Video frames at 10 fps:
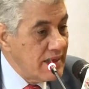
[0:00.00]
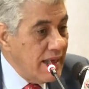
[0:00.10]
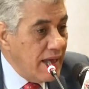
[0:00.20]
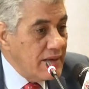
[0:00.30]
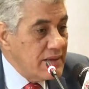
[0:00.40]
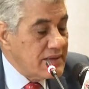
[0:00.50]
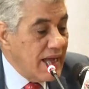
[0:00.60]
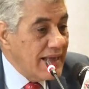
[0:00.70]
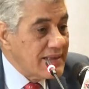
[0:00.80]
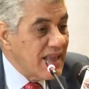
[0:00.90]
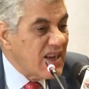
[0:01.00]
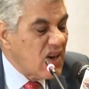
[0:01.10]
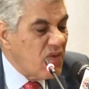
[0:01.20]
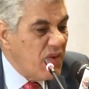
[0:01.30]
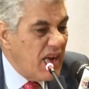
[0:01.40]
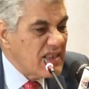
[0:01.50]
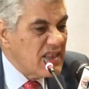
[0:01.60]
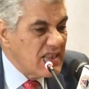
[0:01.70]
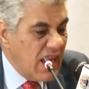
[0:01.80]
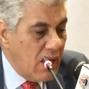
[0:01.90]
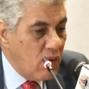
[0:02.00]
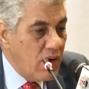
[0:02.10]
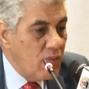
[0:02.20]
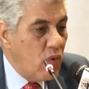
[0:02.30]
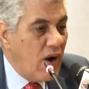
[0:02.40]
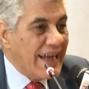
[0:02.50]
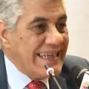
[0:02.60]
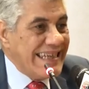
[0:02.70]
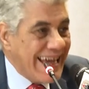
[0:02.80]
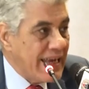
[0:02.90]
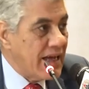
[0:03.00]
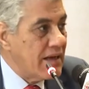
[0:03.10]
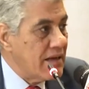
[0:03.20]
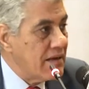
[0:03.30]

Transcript: يعني سعادتك رفعت دعوة معينة